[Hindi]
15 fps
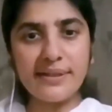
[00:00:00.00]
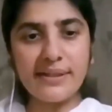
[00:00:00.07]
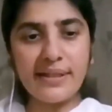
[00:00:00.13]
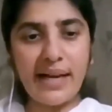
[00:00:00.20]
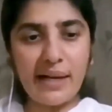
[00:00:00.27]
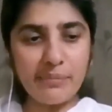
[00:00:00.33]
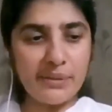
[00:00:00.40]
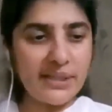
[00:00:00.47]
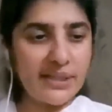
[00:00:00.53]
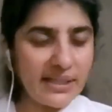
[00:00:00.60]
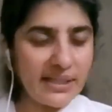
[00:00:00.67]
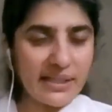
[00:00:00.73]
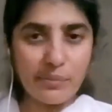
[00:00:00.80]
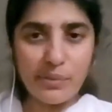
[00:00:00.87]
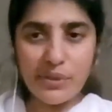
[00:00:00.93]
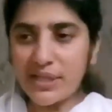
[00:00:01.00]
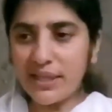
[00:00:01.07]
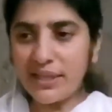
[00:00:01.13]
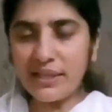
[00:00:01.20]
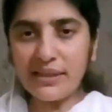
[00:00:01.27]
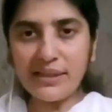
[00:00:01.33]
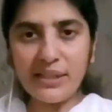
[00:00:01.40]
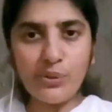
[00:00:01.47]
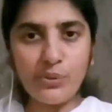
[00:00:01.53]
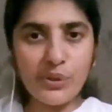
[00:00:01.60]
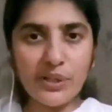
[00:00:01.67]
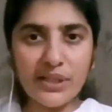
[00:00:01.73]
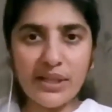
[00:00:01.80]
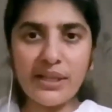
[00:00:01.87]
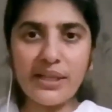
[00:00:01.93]
काम करने की बजाय कितनी
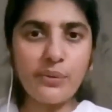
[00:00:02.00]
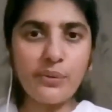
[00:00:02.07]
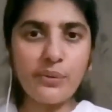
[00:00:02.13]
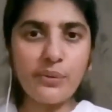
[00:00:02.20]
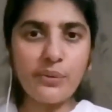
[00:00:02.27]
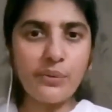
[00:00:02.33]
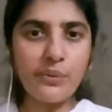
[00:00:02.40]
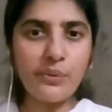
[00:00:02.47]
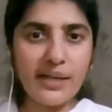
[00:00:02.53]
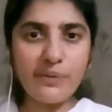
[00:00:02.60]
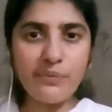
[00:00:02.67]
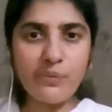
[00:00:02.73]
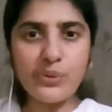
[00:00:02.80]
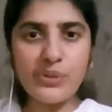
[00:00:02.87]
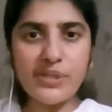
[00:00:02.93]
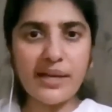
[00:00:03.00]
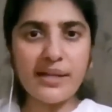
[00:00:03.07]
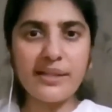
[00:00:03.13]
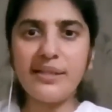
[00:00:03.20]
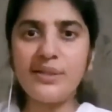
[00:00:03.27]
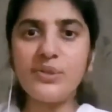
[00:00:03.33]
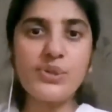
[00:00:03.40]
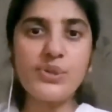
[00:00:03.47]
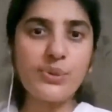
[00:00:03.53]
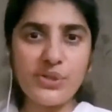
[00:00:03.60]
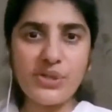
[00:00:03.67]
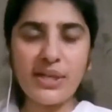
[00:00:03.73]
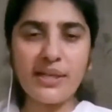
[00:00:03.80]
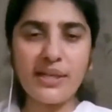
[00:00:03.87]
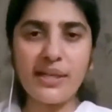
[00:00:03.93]
दूर खड़े होना है वो सारा दिन
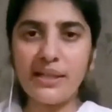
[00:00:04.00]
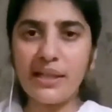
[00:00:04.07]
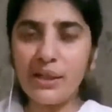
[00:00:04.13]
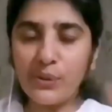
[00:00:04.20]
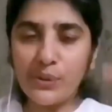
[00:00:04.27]
सोचेंगे